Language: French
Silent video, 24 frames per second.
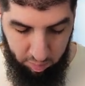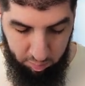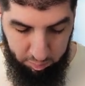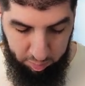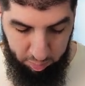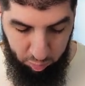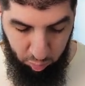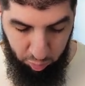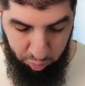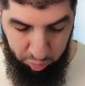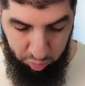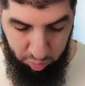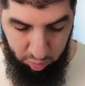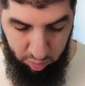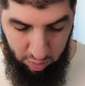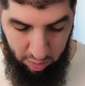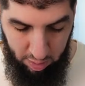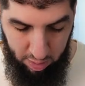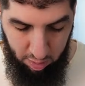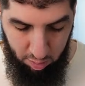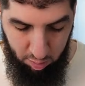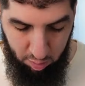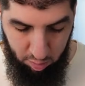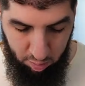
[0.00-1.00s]
Par contre, euh,
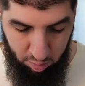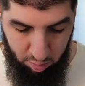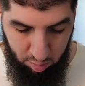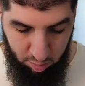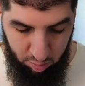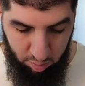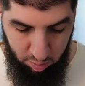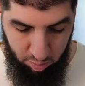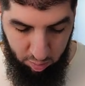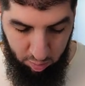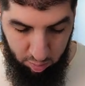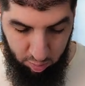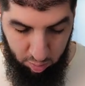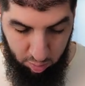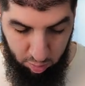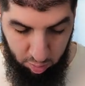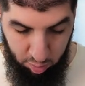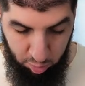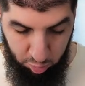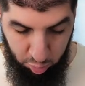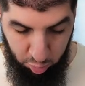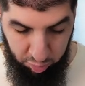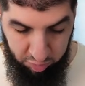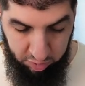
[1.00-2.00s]
là, euh,
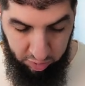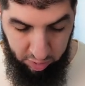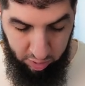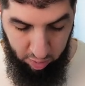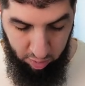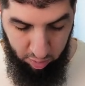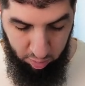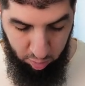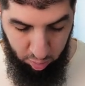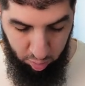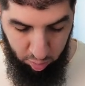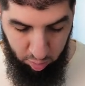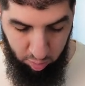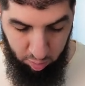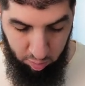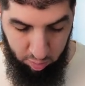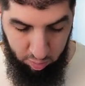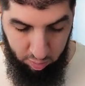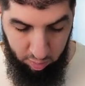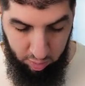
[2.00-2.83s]
lui aussi, hein, euh,